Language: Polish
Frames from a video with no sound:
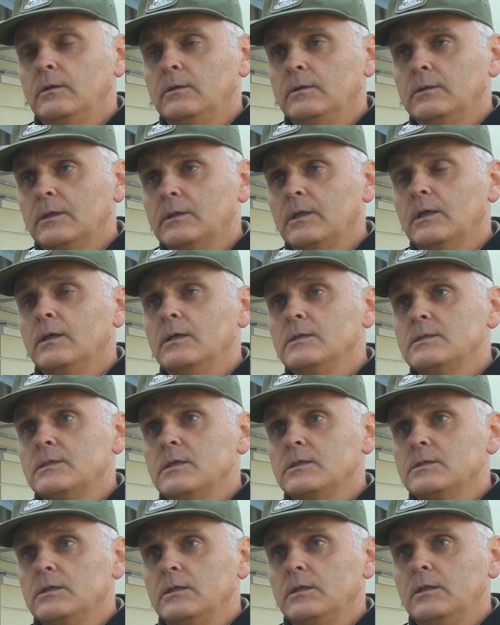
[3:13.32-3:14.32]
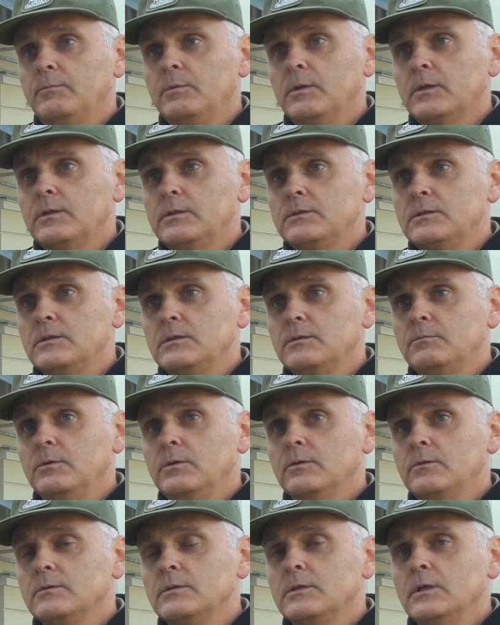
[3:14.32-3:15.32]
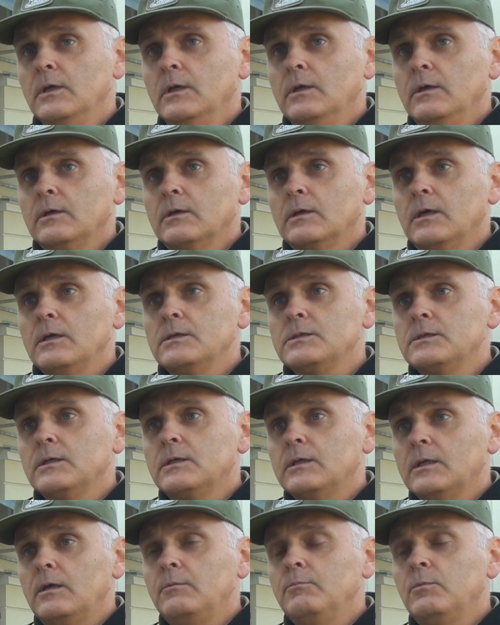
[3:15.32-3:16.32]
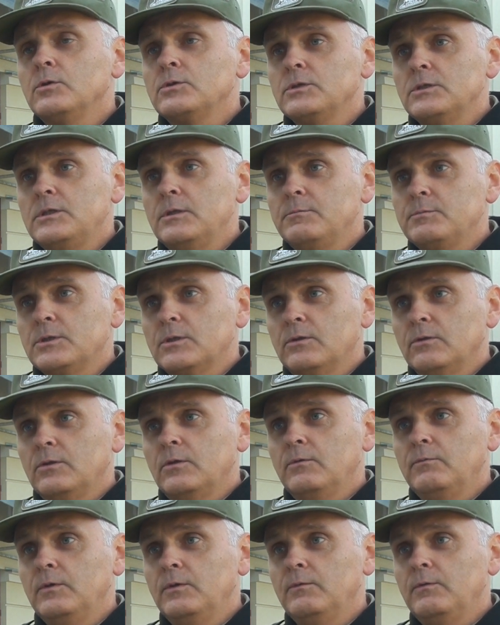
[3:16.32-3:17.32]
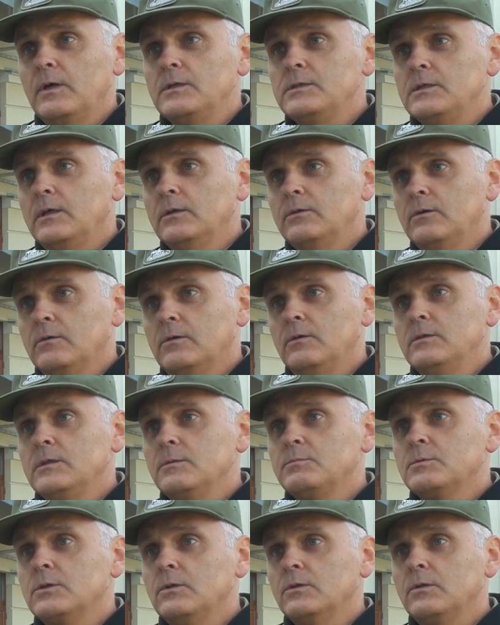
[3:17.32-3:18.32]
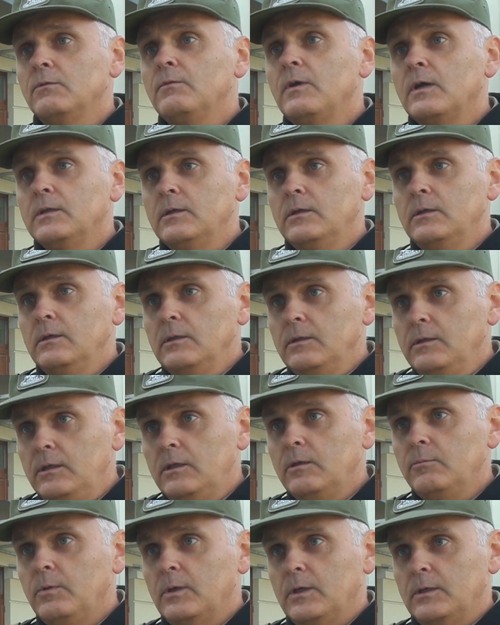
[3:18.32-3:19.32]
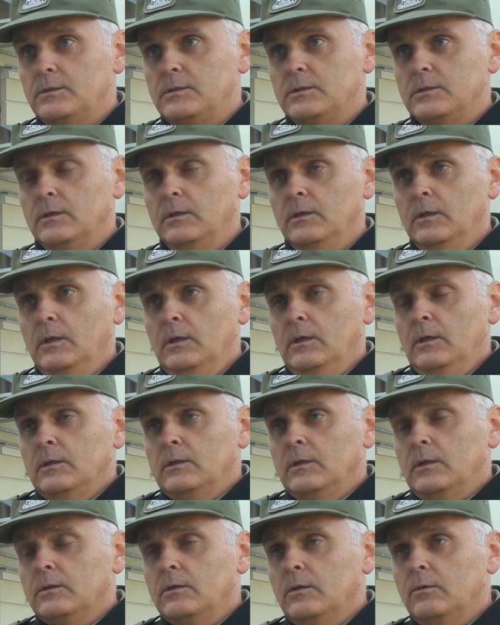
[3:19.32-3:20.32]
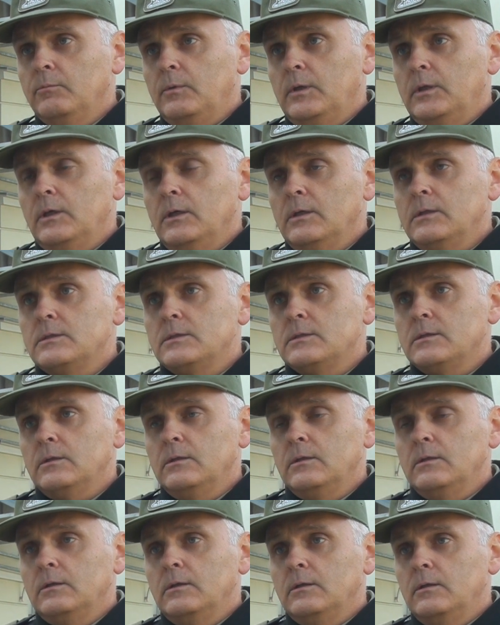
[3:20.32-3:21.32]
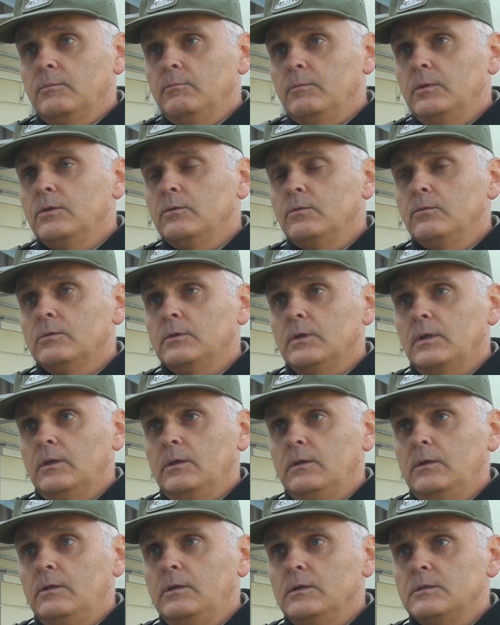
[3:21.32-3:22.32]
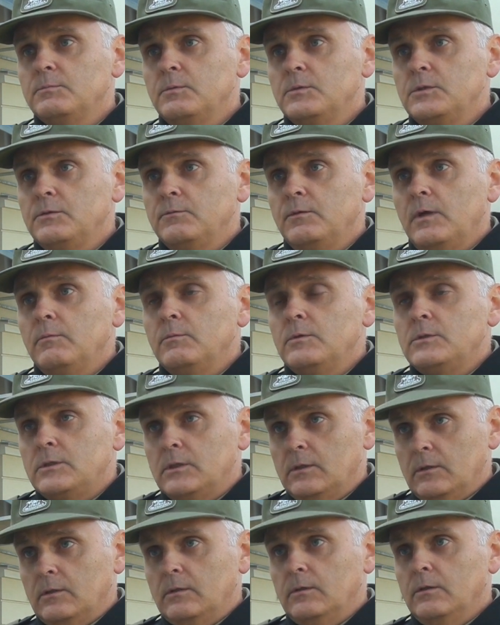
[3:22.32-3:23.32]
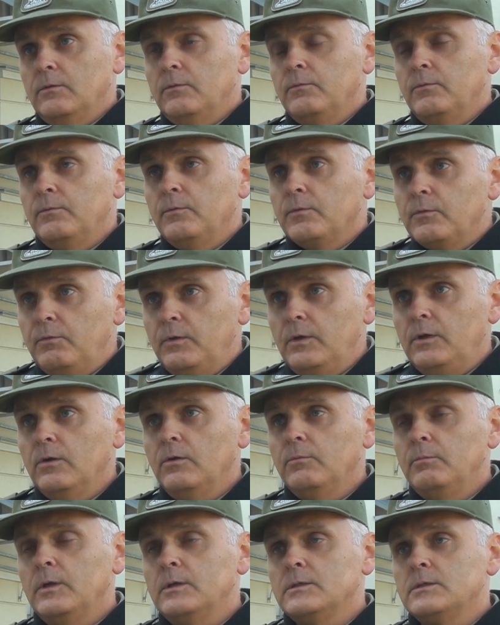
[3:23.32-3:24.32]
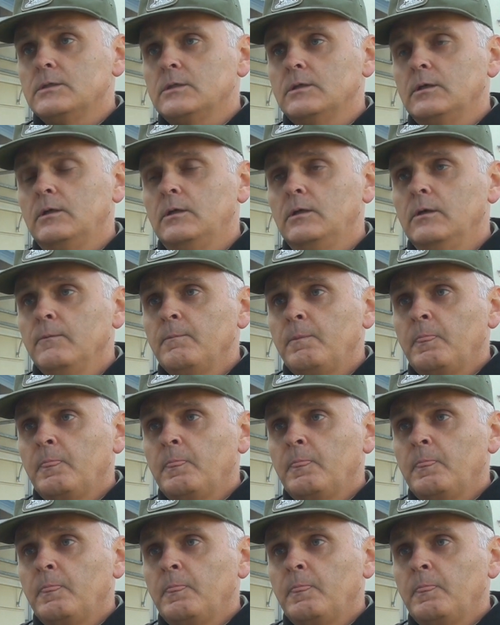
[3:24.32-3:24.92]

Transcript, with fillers: na takie zdarzenie praktycznie rzecz biorąc każdy kraj może się przygotowywać, ale do końca przygotowany nie będzie. Natomiast my tutaj nie spodziewamy się w chwili obecnej